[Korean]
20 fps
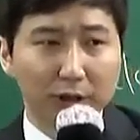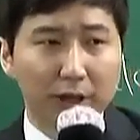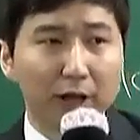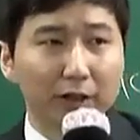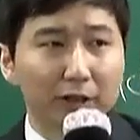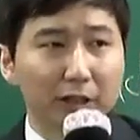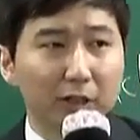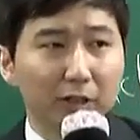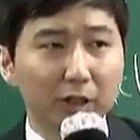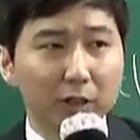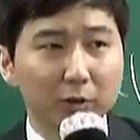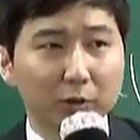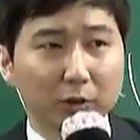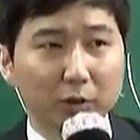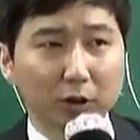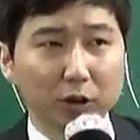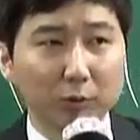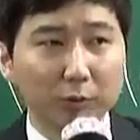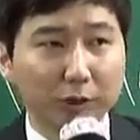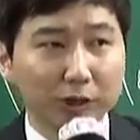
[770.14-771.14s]
대학 다닐
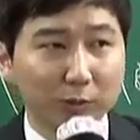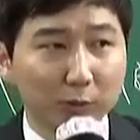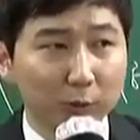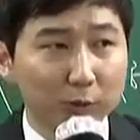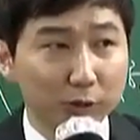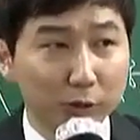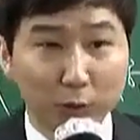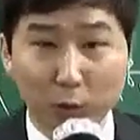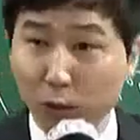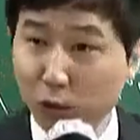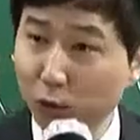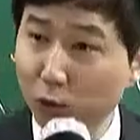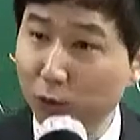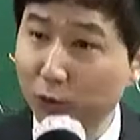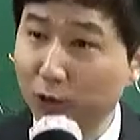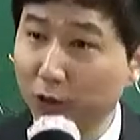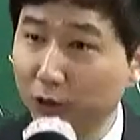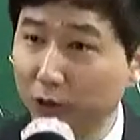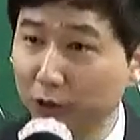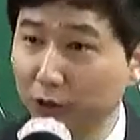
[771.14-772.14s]
때도 선배들 보면서 고시
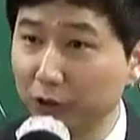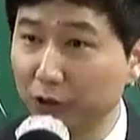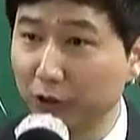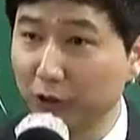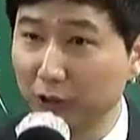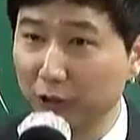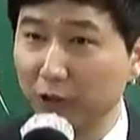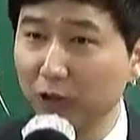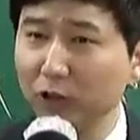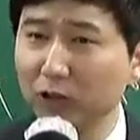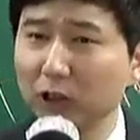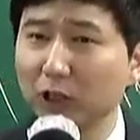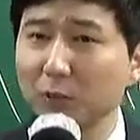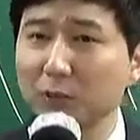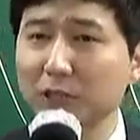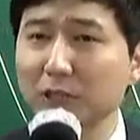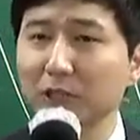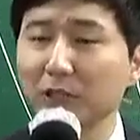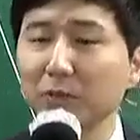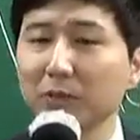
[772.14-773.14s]
공부하던 그런 느낌
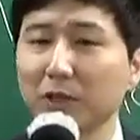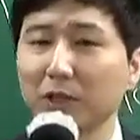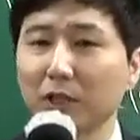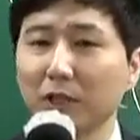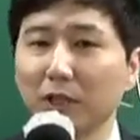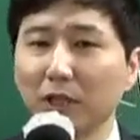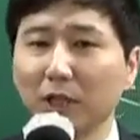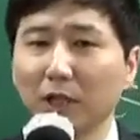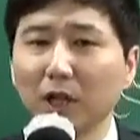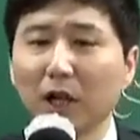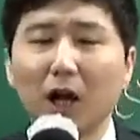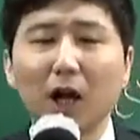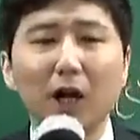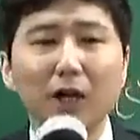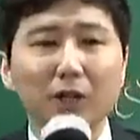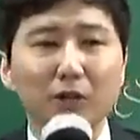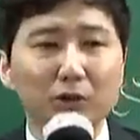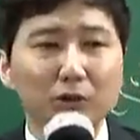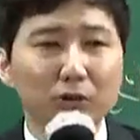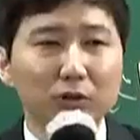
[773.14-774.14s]
있지 않습니까? 아,
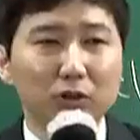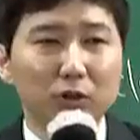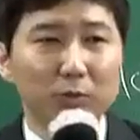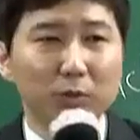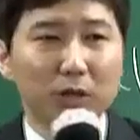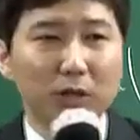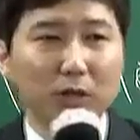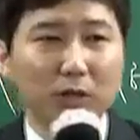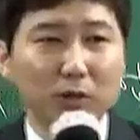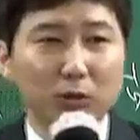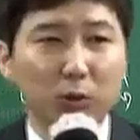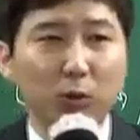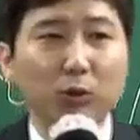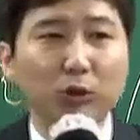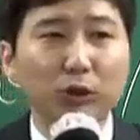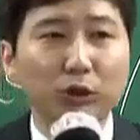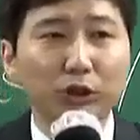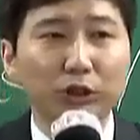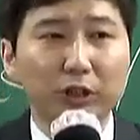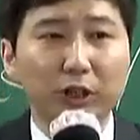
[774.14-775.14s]
이 형은 정말
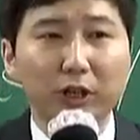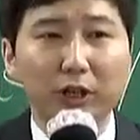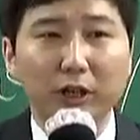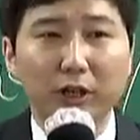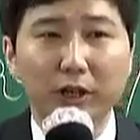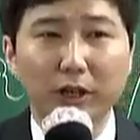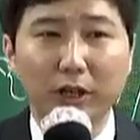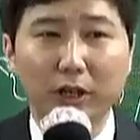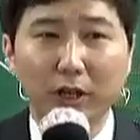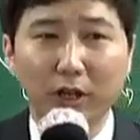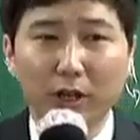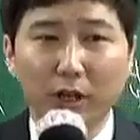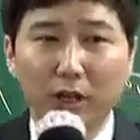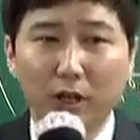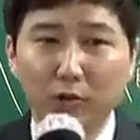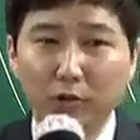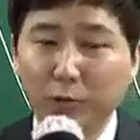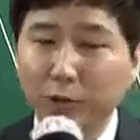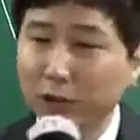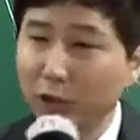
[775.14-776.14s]
좋은 형인데
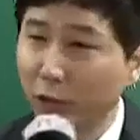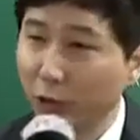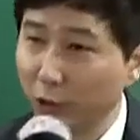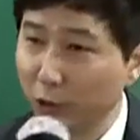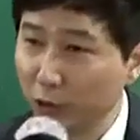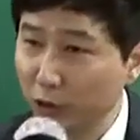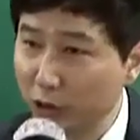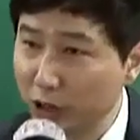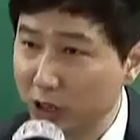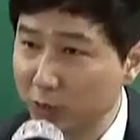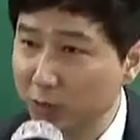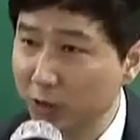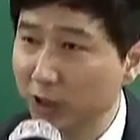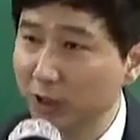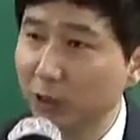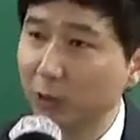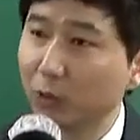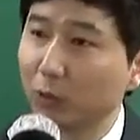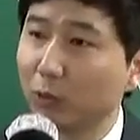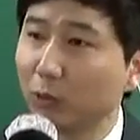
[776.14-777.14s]
후배들 어려운 일 있으면
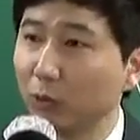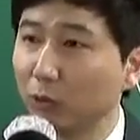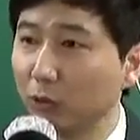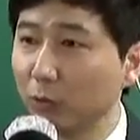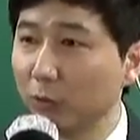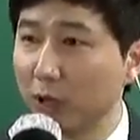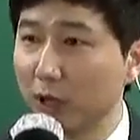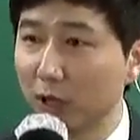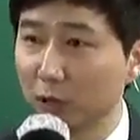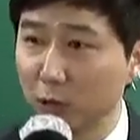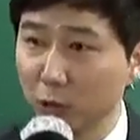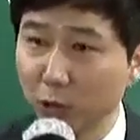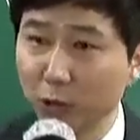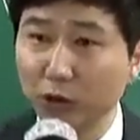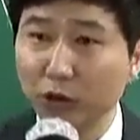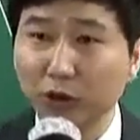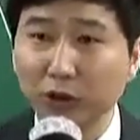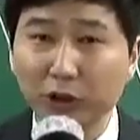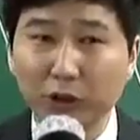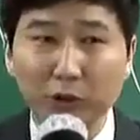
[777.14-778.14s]
찾아오고 막 좋은
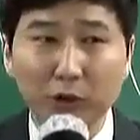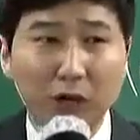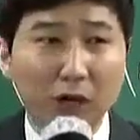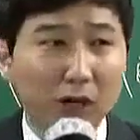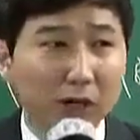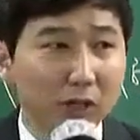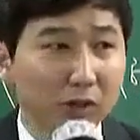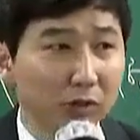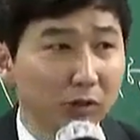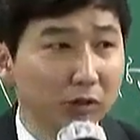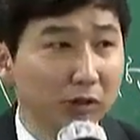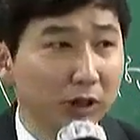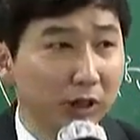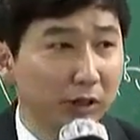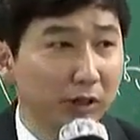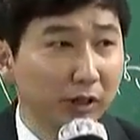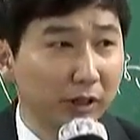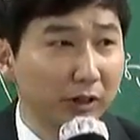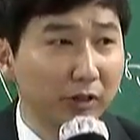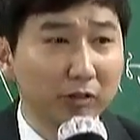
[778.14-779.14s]
형이에요. 아, 이 형은
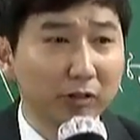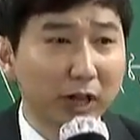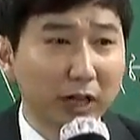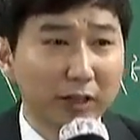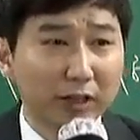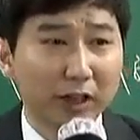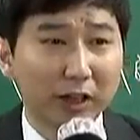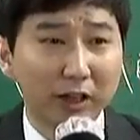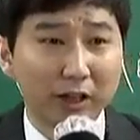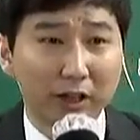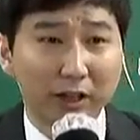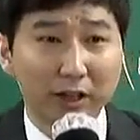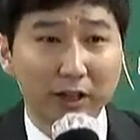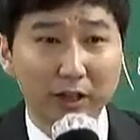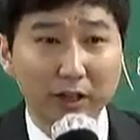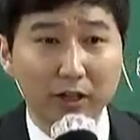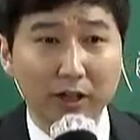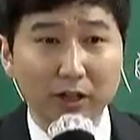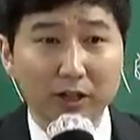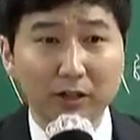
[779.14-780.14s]
돼야 돼. 이런 건 안 돼.
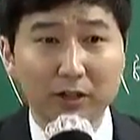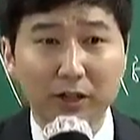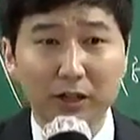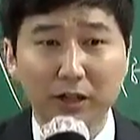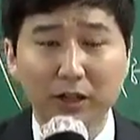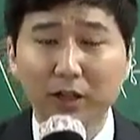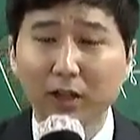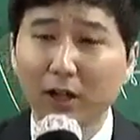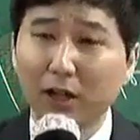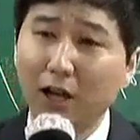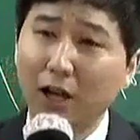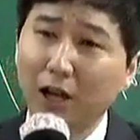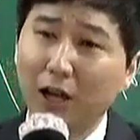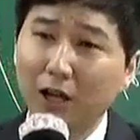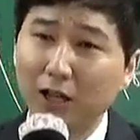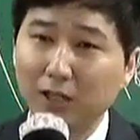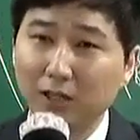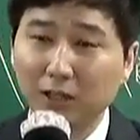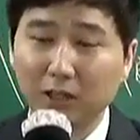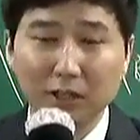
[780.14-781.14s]
근데
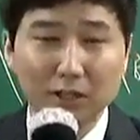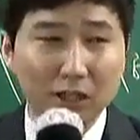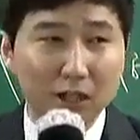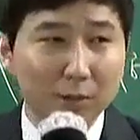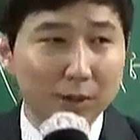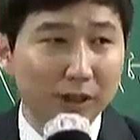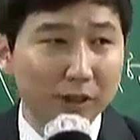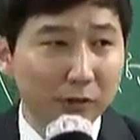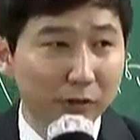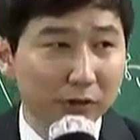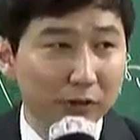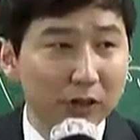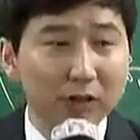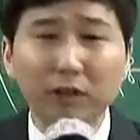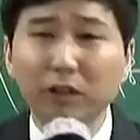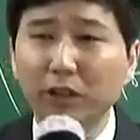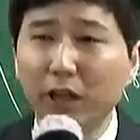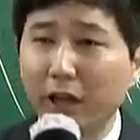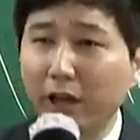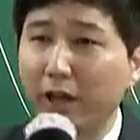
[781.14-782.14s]
아, 이 새끼는 되면 안 될 것 같아.
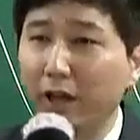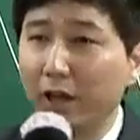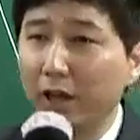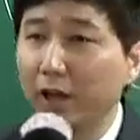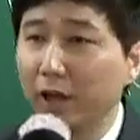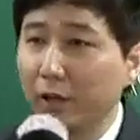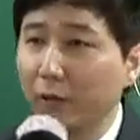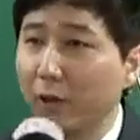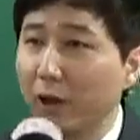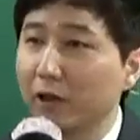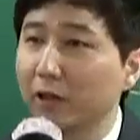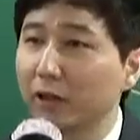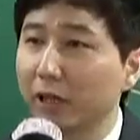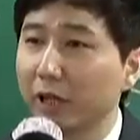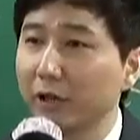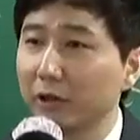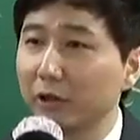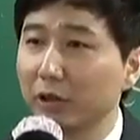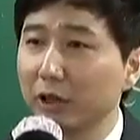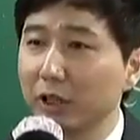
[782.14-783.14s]
이러면 돼. 왜
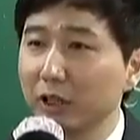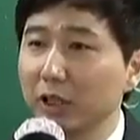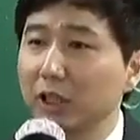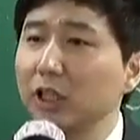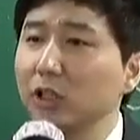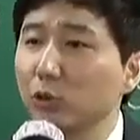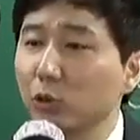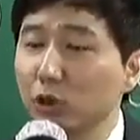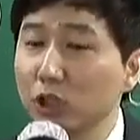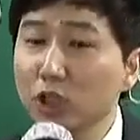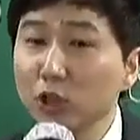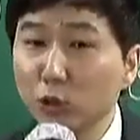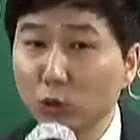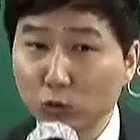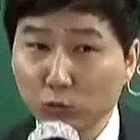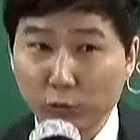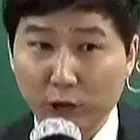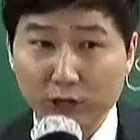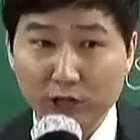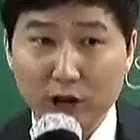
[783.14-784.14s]
그럴까요? 이기적으로, 이기적으로
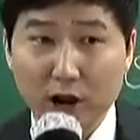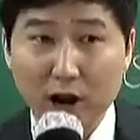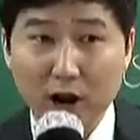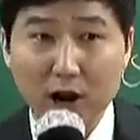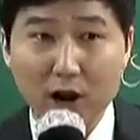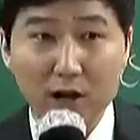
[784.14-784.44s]
공부하니까.